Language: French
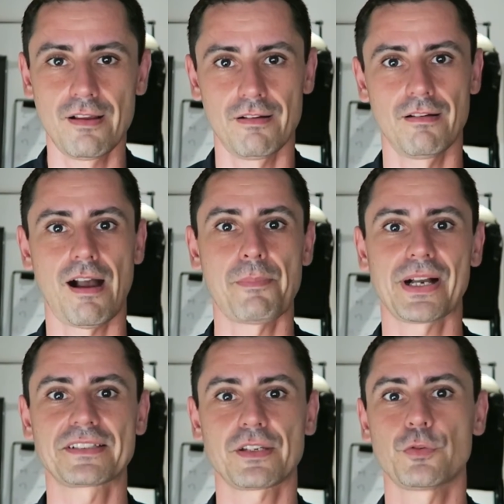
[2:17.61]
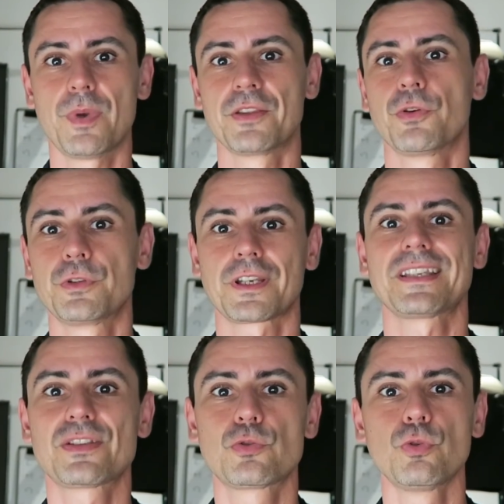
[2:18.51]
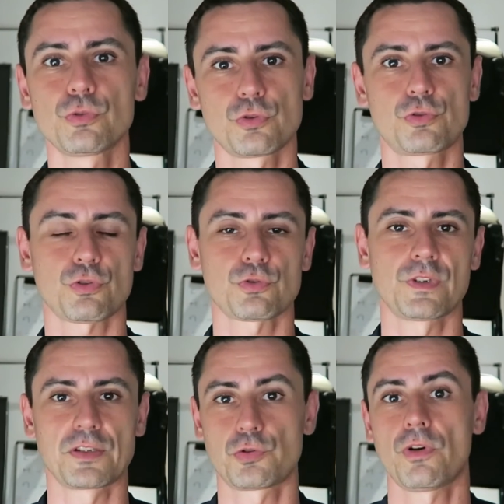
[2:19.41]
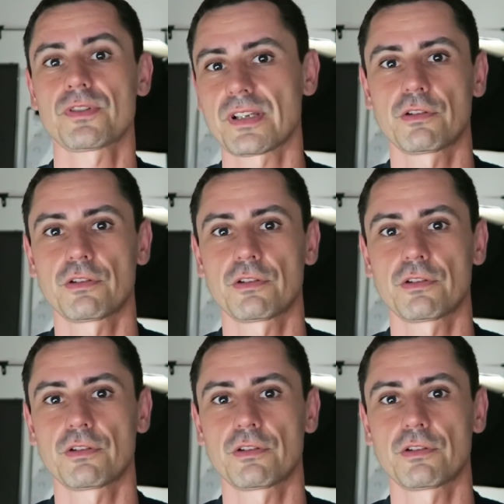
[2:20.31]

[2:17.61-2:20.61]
euh, à partir de maintenant, une ristourne sur son assurance.